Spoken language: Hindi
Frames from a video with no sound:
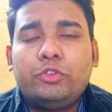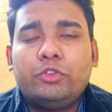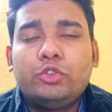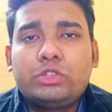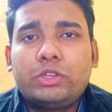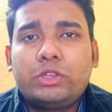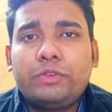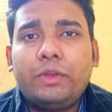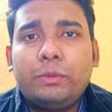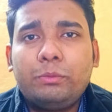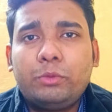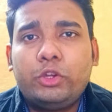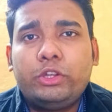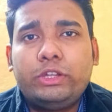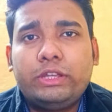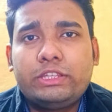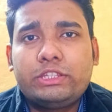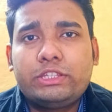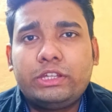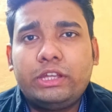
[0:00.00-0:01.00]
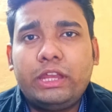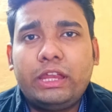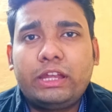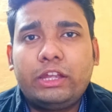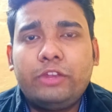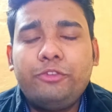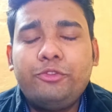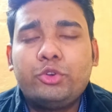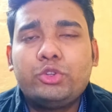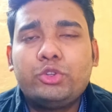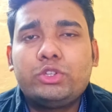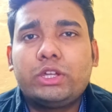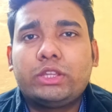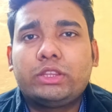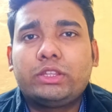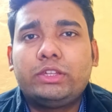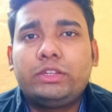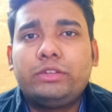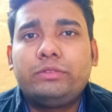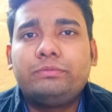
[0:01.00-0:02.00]
फिर उसके बाद मोनिटाइजेशन एक्टिव हो
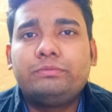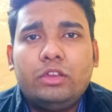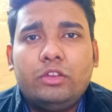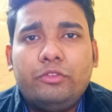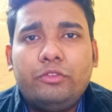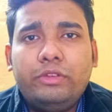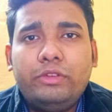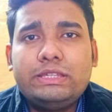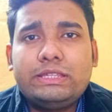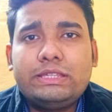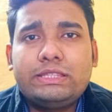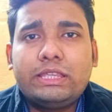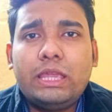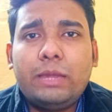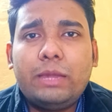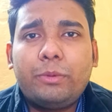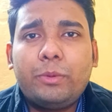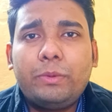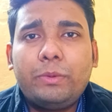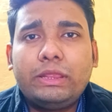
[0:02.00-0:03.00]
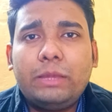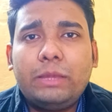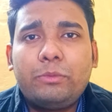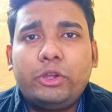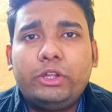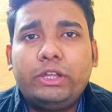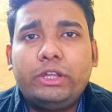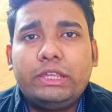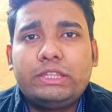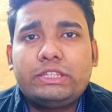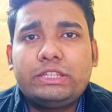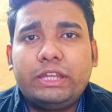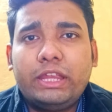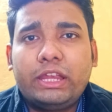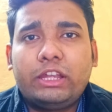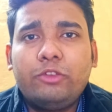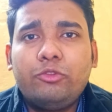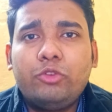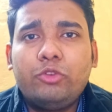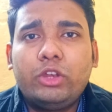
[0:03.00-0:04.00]
जाता है फिर जैसे कि आपको पता है मोनिटाइजेशन
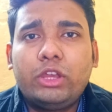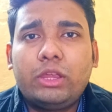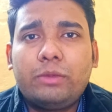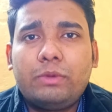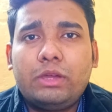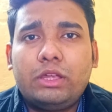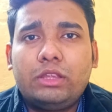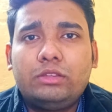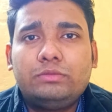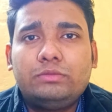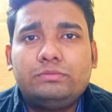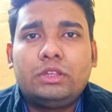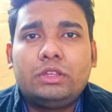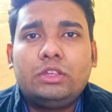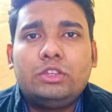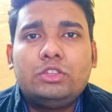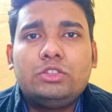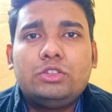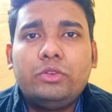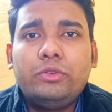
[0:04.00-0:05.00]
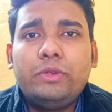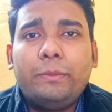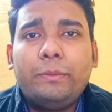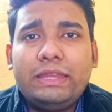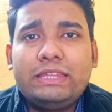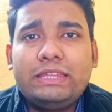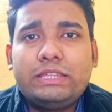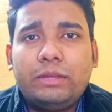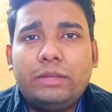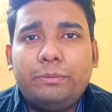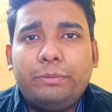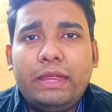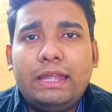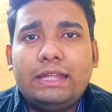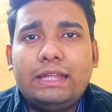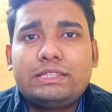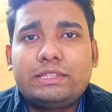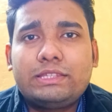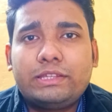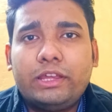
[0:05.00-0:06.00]
एक्टिव होने के बाद जो भी हमारे चैनल पे
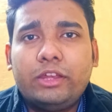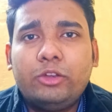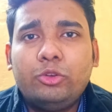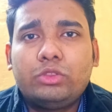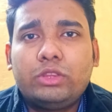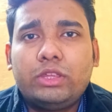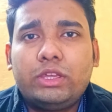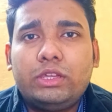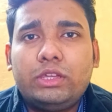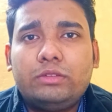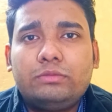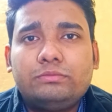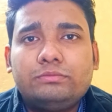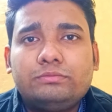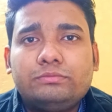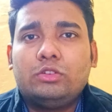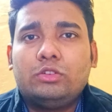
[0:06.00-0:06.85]
एड्स रन होते हैं